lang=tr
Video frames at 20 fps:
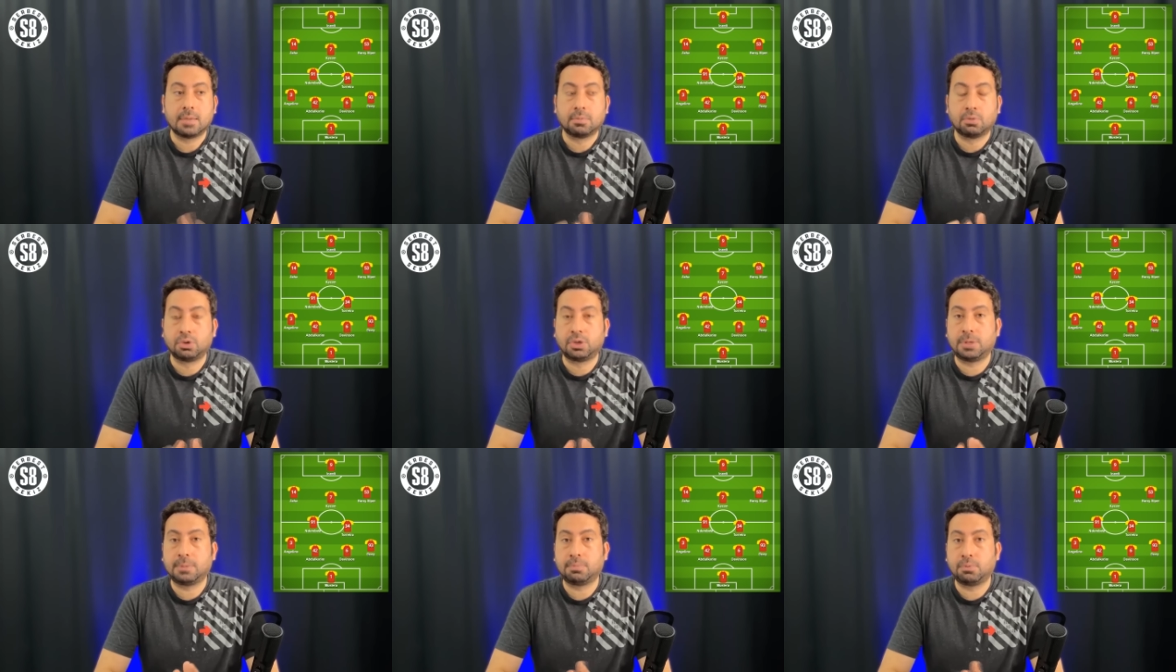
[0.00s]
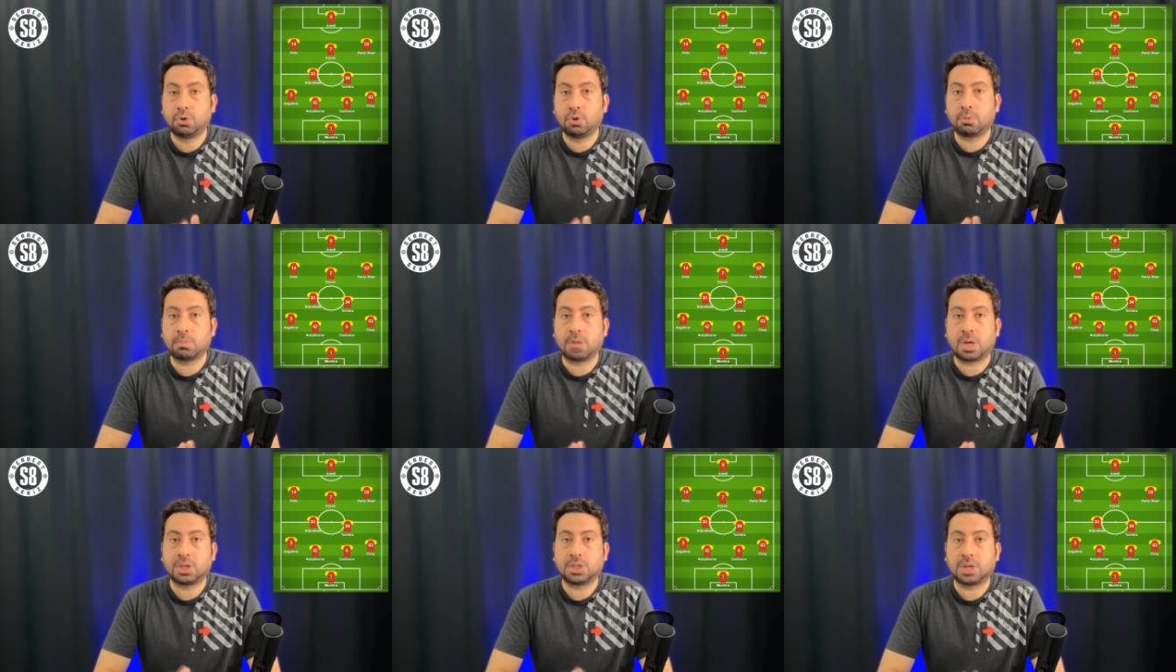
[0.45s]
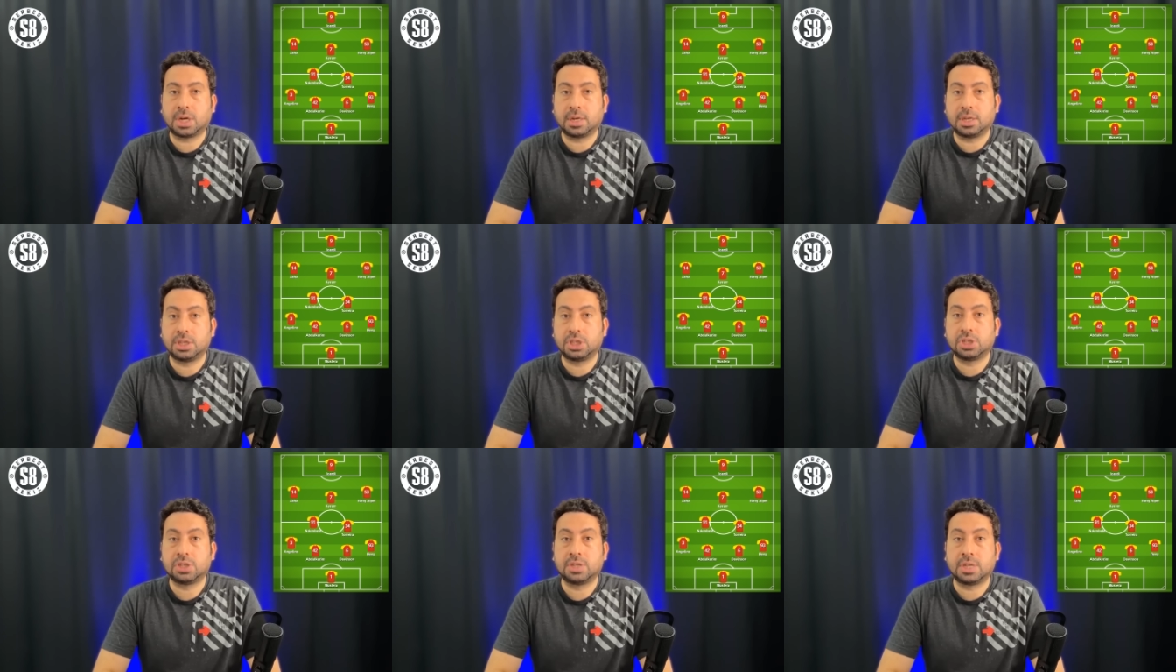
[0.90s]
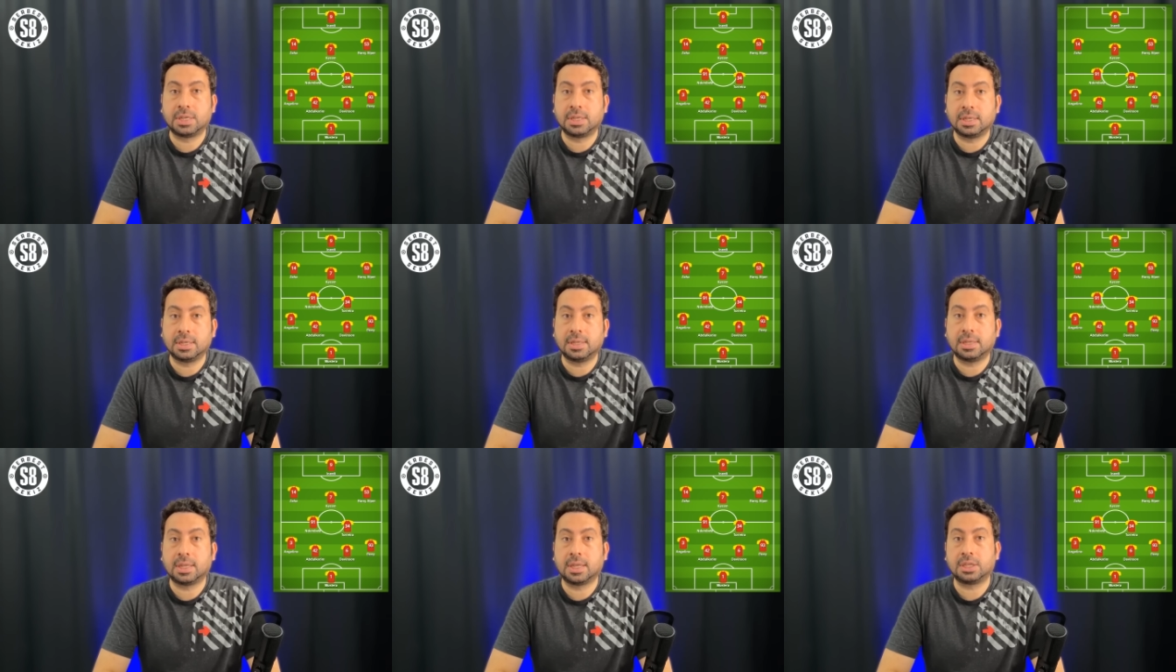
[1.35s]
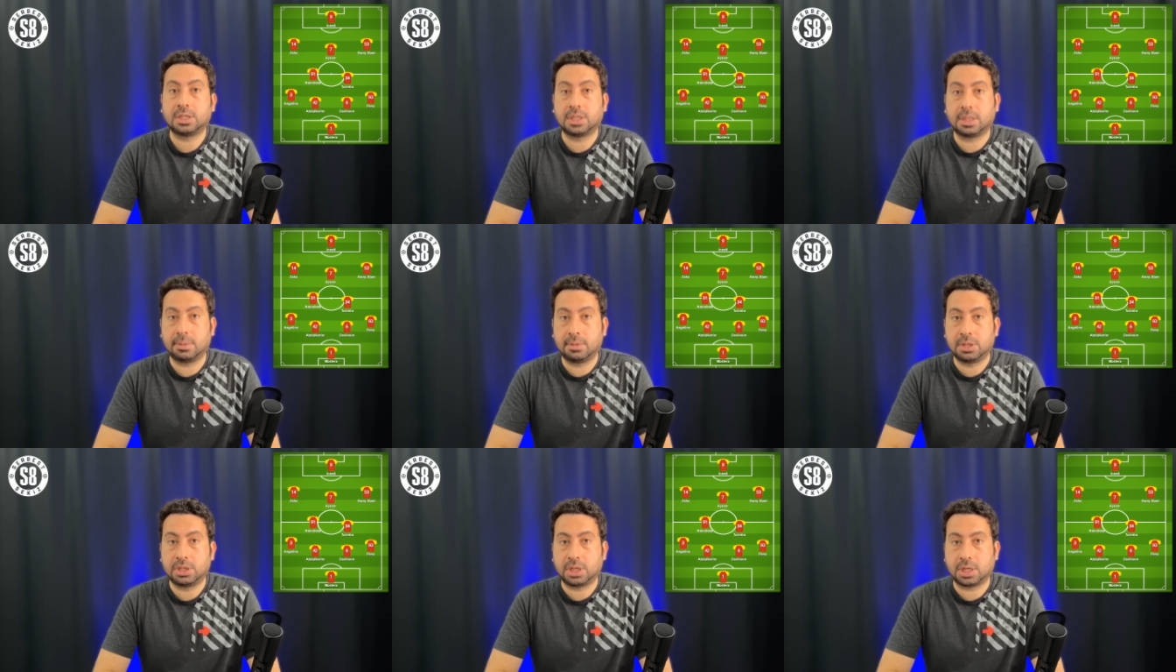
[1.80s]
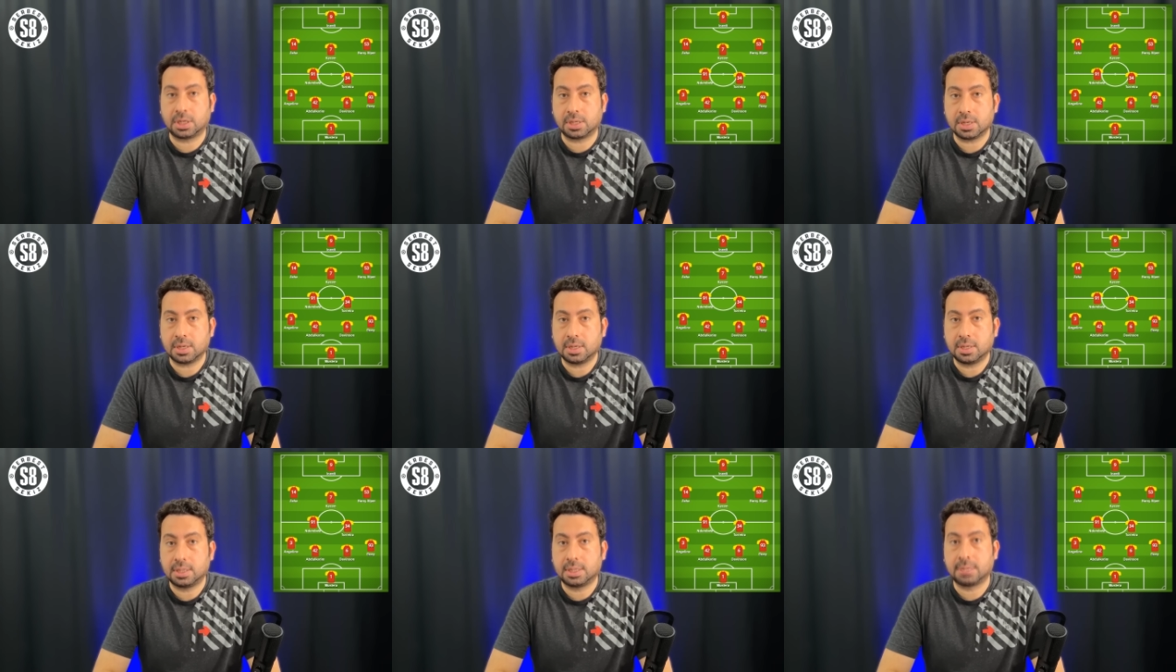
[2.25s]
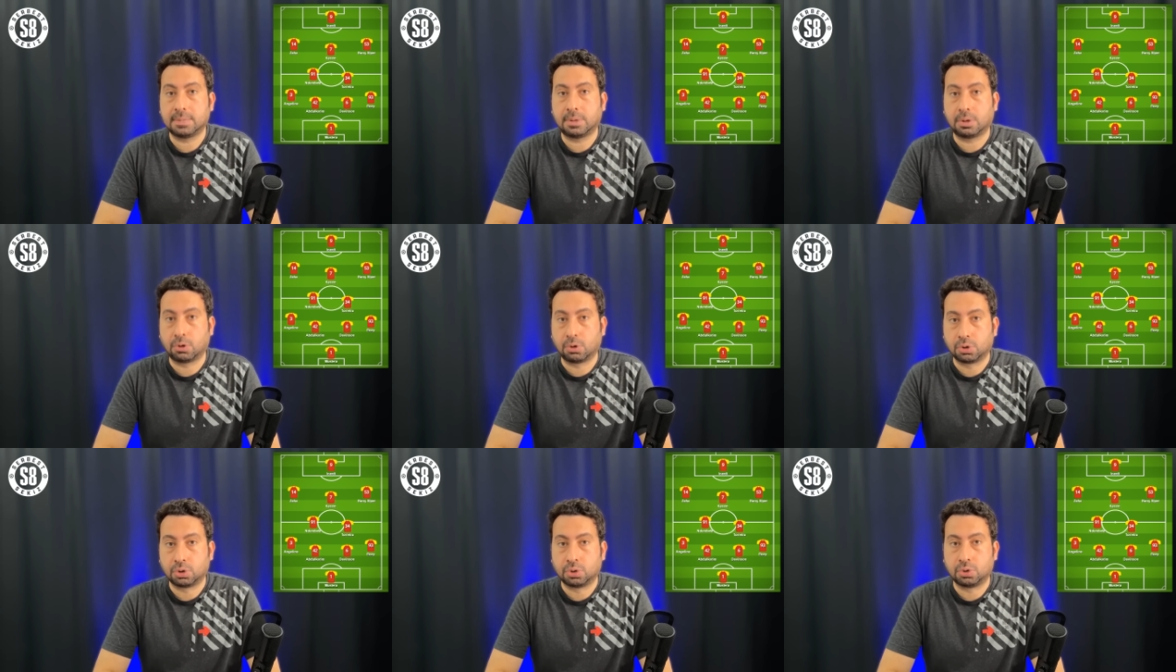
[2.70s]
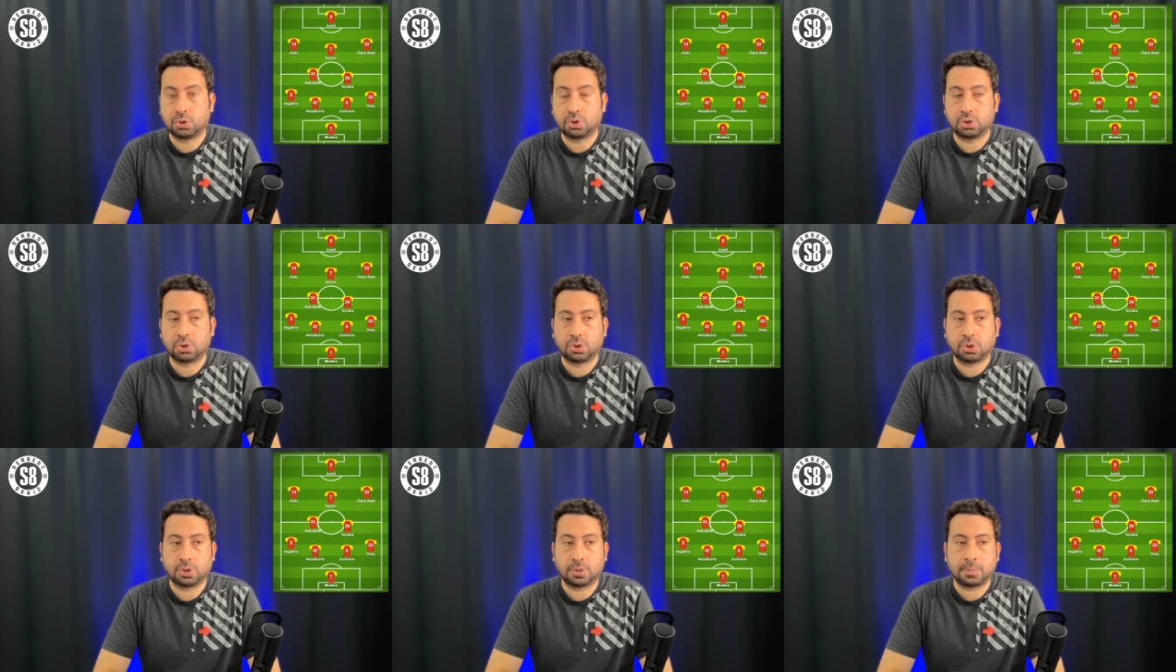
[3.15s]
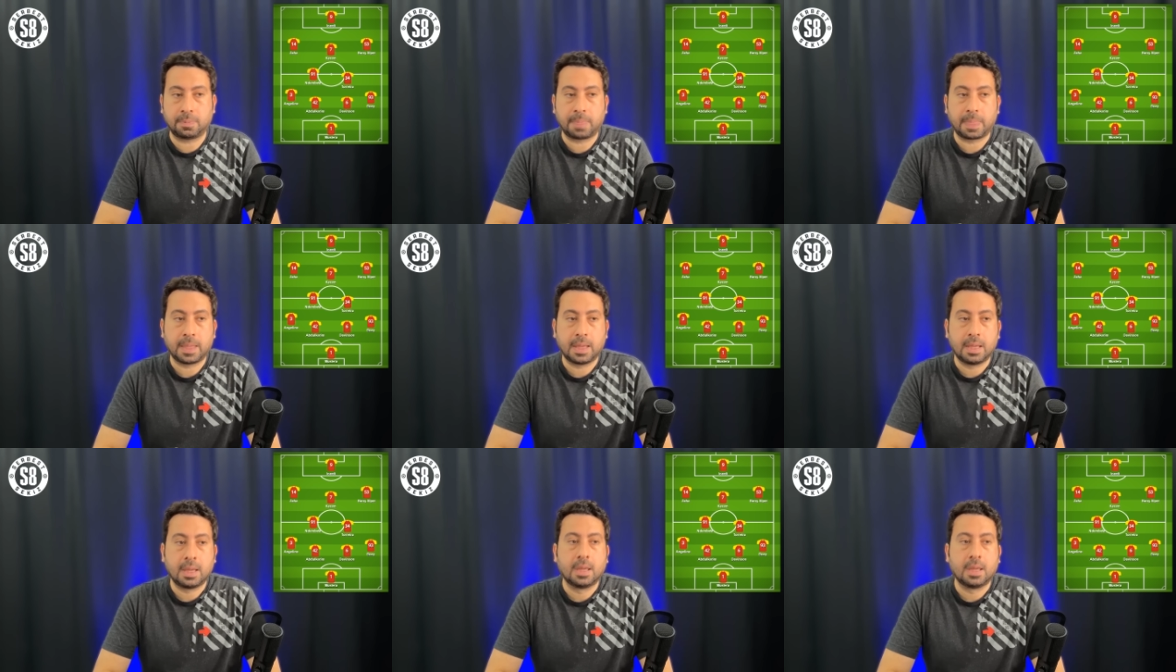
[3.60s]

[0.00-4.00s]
bu tip büyük maçlarda işin rengini değiştirebilecek isimler olduğunu düşünüyorum.